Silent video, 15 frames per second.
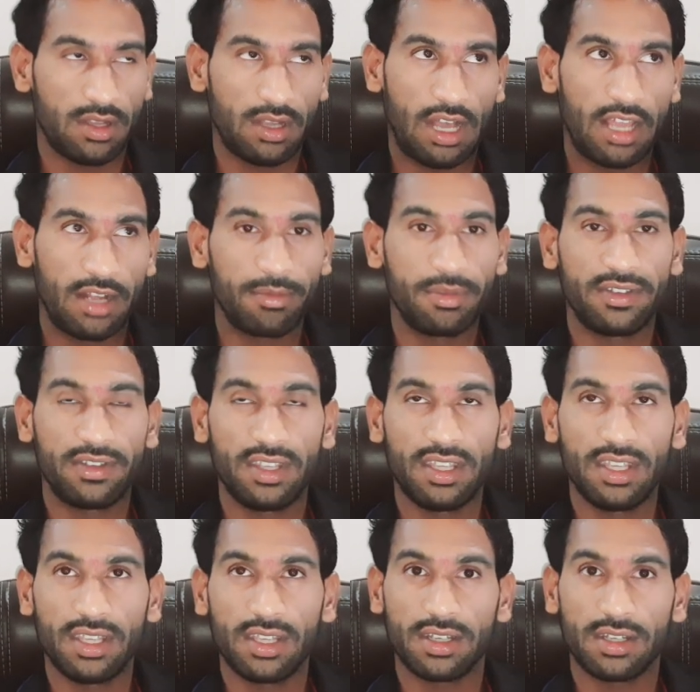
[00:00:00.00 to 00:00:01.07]
आरबीसी
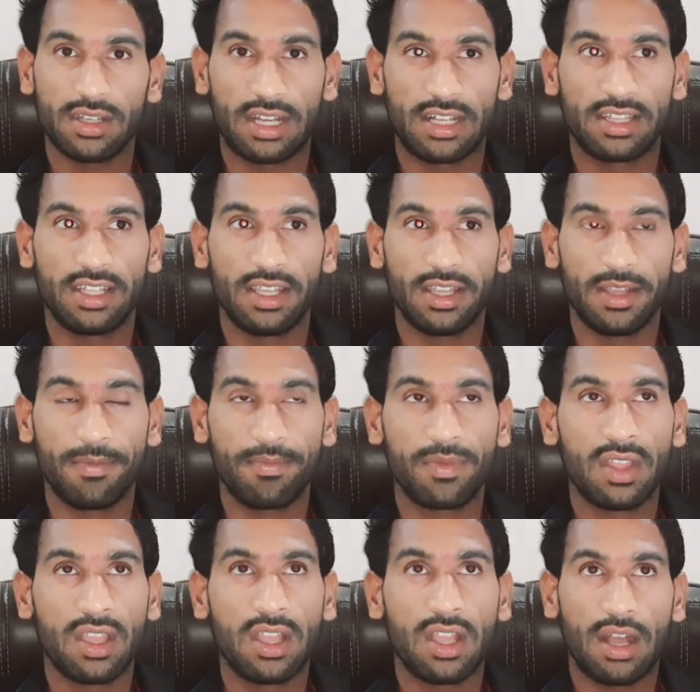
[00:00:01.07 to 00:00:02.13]
करती है
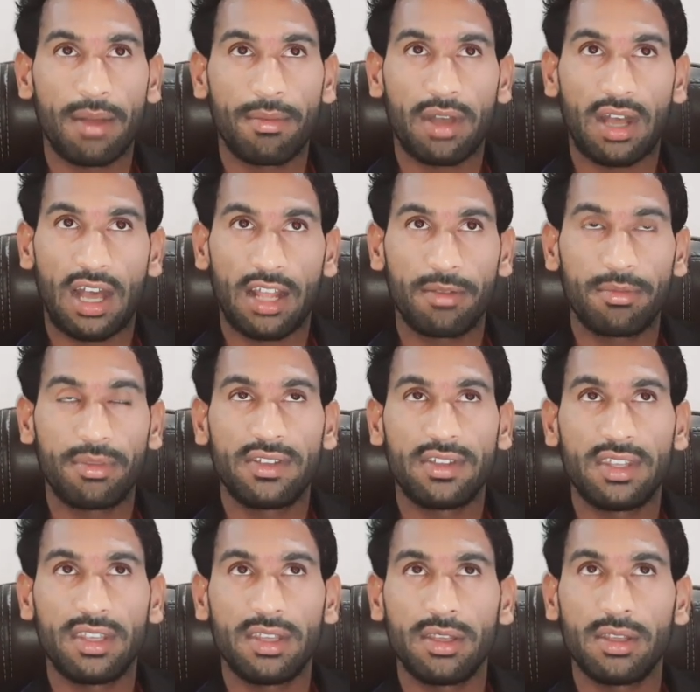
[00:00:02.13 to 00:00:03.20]
अब
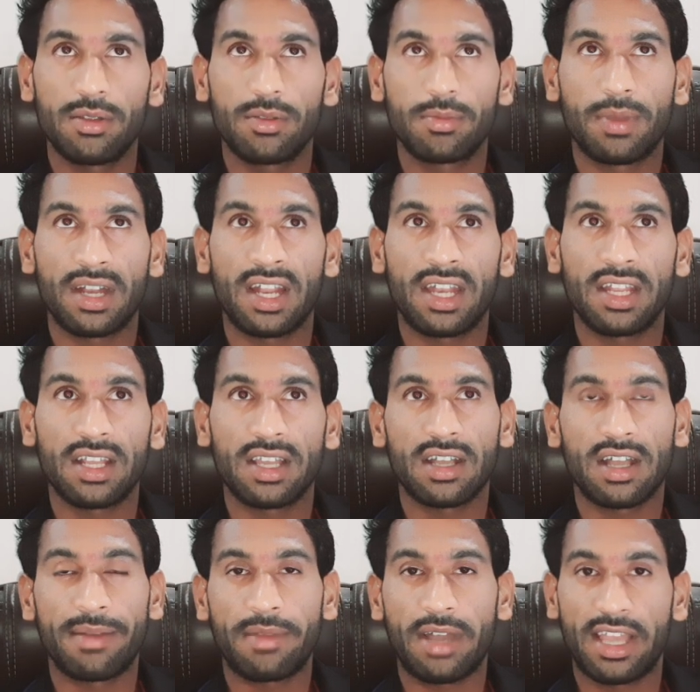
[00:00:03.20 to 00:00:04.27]
आरबीसी बनाने का
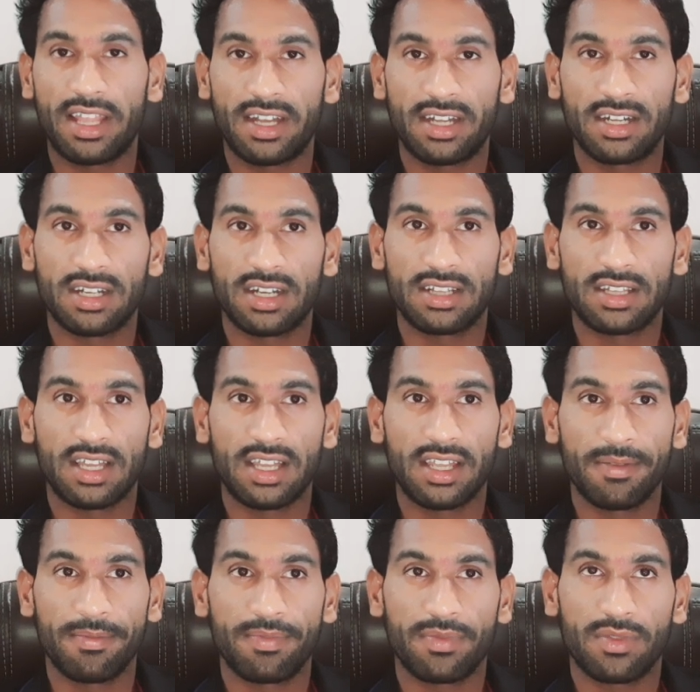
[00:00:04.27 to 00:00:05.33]
काम आयरन करता
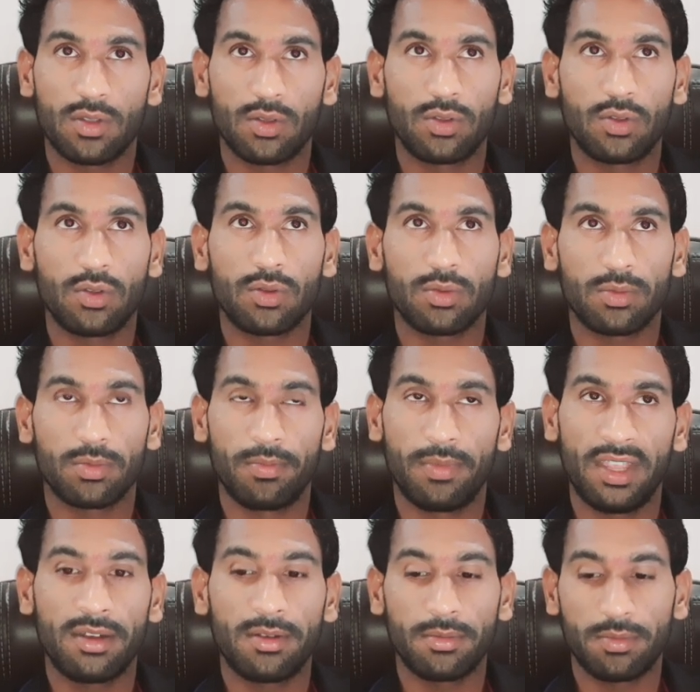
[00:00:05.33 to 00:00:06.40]
है तो जो
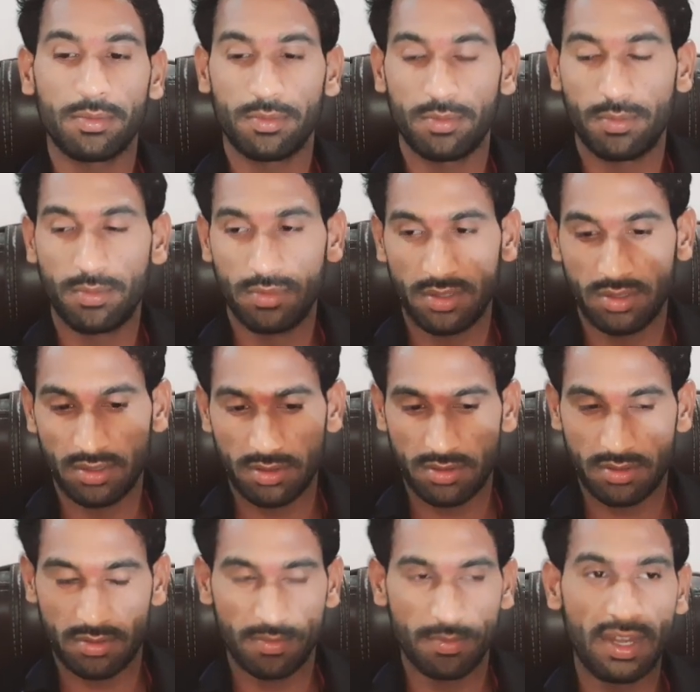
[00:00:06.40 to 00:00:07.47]
मेन
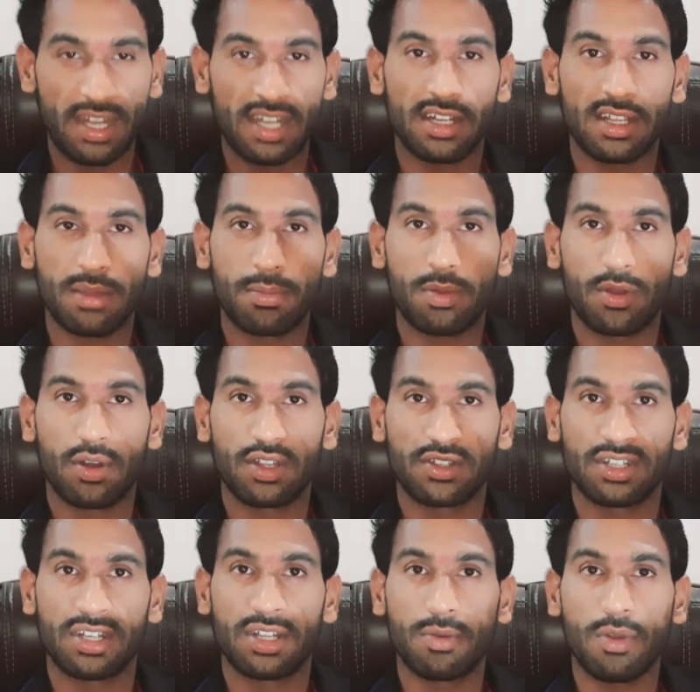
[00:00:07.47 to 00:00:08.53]
ब्लड का
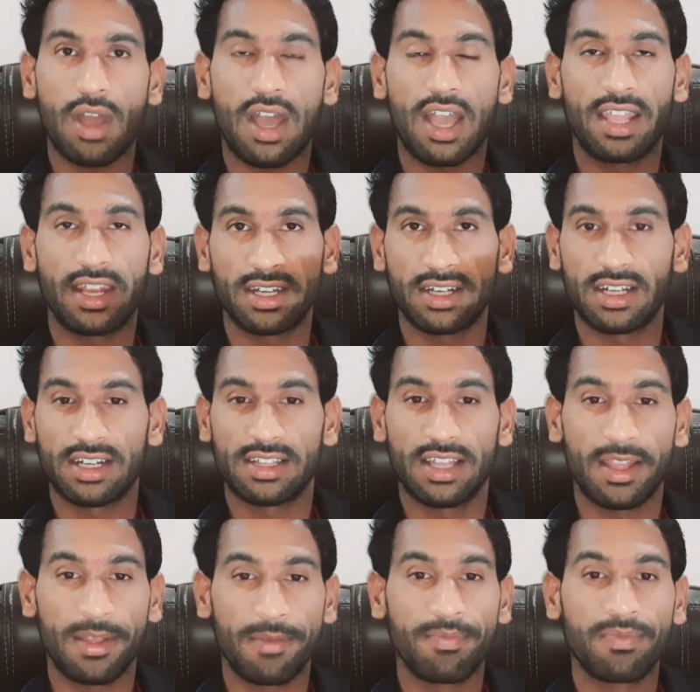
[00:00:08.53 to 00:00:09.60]
प्रोडक्शन है वो आयरन करता है